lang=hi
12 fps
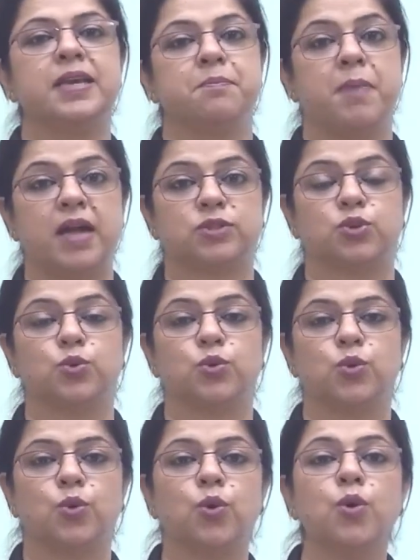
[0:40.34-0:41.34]
की बातों
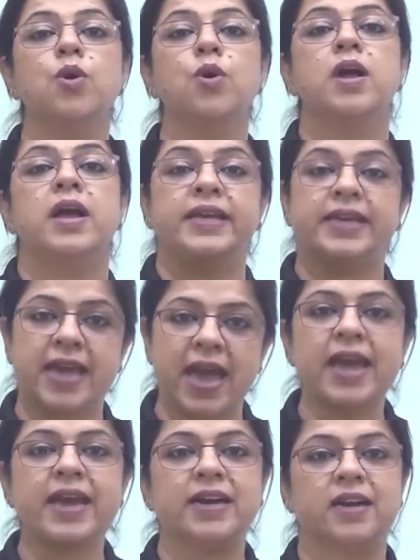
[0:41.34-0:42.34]
को
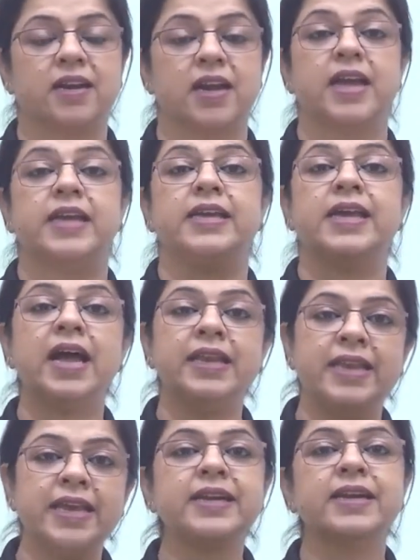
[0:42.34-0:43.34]
कहकर या
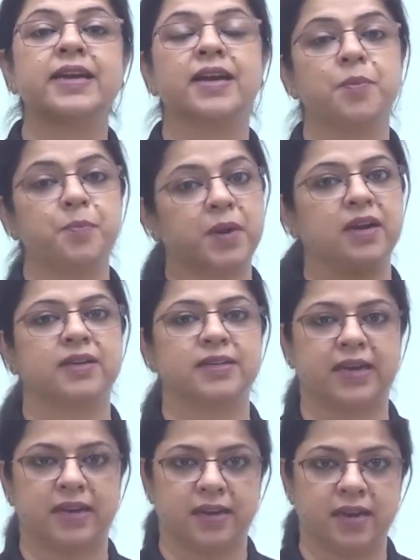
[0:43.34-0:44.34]
लिखकर प्रकट
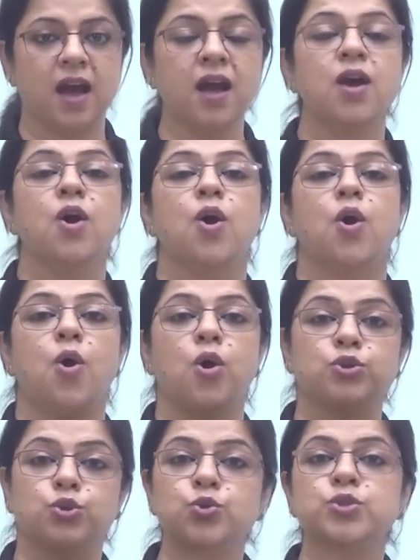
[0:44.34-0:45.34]
करना और
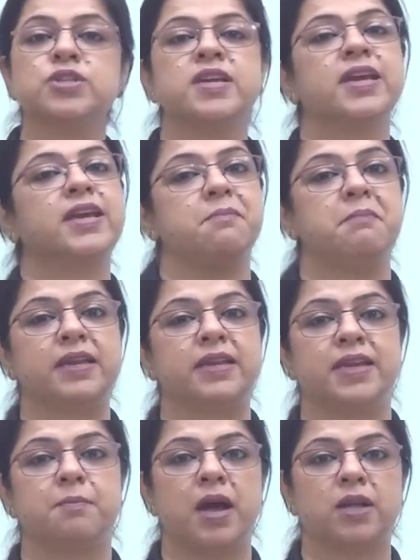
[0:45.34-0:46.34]
दूसरे के मन
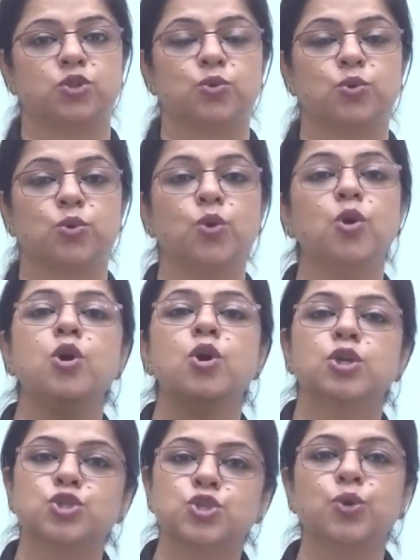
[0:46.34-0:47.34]
की बातों को
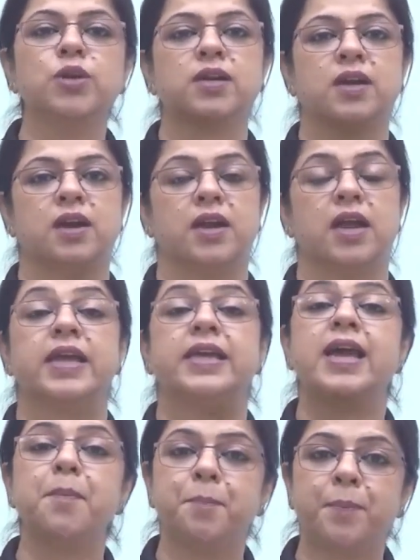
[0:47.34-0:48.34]
सुनकर
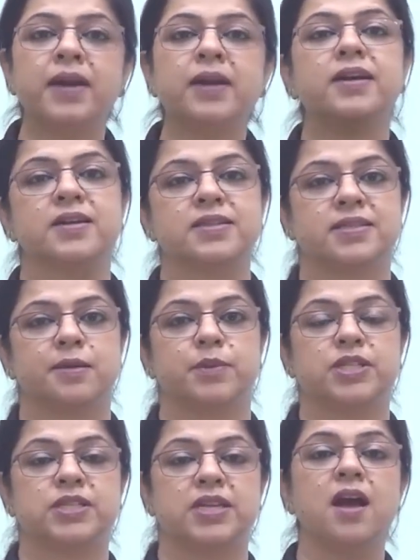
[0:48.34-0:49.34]
या पढ़कर
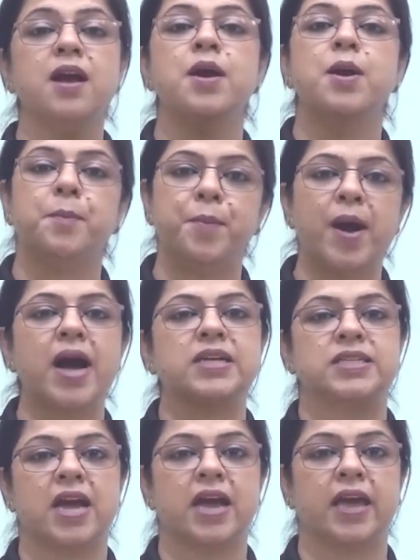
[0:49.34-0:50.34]
समझना
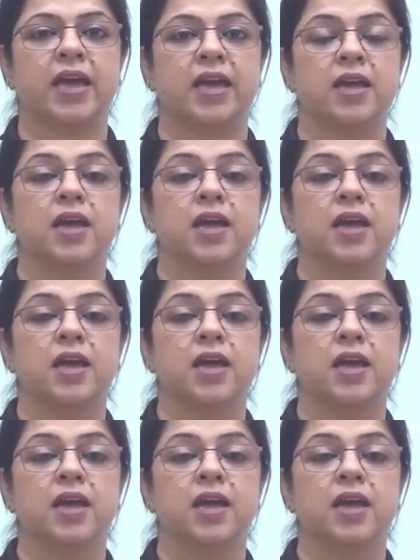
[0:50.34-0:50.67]
भाषा है